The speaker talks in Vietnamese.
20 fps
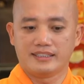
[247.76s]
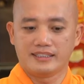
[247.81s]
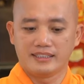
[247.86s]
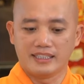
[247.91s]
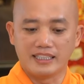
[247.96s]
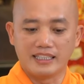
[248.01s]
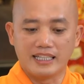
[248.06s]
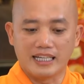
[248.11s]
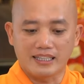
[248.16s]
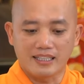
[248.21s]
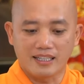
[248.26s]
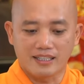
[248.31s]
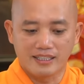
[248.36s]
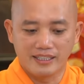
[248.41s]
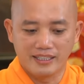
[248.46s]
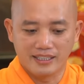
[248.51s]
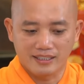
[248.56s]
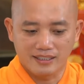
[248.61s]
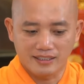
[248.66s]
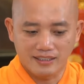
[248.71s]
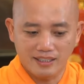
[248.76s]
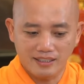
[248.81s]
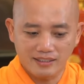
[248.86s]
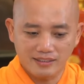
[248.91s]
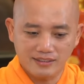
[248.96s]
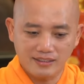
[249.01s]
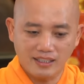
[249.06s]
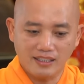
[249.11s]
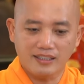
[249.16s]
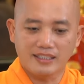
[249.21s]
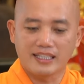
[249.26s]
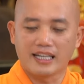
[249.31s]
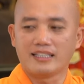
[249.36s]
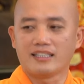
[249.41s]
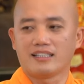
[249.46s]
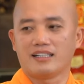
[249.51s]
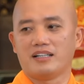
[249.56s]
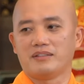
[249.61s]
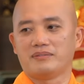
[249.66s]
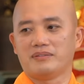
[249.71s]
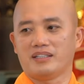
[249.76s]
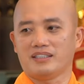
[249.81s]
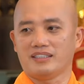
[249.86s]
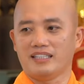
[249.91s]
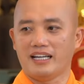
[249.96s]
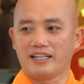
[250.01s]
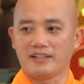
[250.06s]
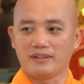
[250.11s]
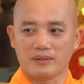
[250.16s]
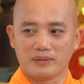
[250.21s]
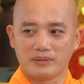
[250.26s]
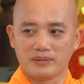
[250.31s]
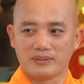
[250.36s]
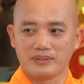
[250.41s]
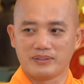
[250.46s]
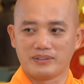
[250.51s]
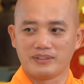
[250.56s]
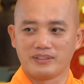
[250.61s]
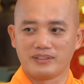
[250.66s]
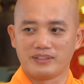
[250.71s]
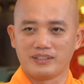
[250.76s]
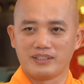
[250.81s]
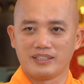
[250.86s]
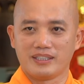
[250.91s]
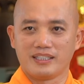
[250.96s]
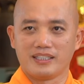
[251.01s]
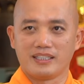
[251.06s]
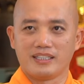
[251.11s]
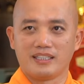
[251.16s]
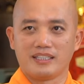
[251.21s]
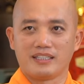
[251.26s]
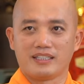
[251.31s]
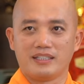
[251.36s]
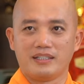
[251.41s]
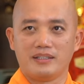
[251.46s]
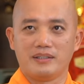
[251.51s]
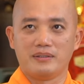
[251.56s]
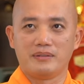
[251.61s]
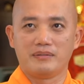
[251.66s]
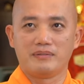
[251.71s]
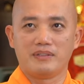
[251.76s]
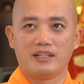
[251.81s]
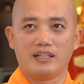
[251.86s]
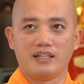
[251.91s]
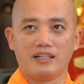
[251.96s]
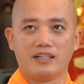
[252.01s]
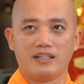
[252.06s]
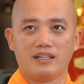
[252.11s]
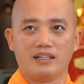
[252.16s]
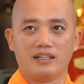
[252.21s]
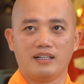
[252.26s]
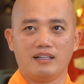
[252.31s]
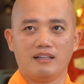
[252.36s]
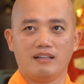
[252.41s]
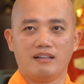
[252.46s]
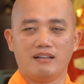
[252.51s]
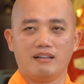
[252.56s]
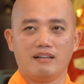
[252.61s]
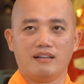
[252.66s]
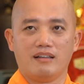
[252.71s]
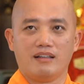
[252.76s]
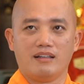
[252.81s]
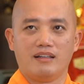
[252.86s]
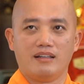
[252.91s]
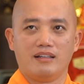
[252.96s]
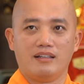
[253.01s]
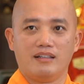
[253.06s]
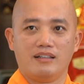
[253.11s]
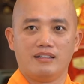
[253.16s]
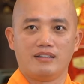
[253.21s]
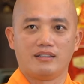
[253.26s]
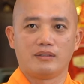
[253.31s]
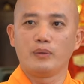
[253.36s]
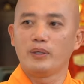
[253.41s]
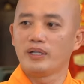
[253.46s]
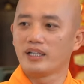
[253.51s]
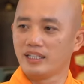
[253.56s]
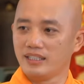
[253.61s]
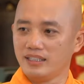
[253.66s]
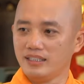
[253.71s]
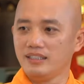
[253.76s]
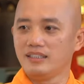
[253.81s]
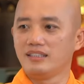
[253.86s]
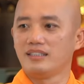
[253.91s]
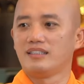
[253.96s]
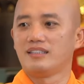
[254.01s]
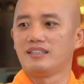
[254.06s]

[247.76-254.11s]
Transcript: Chị đã thực hiện hết tất cả những lời Phật dạy rồi. Thì về uh, nguyên lý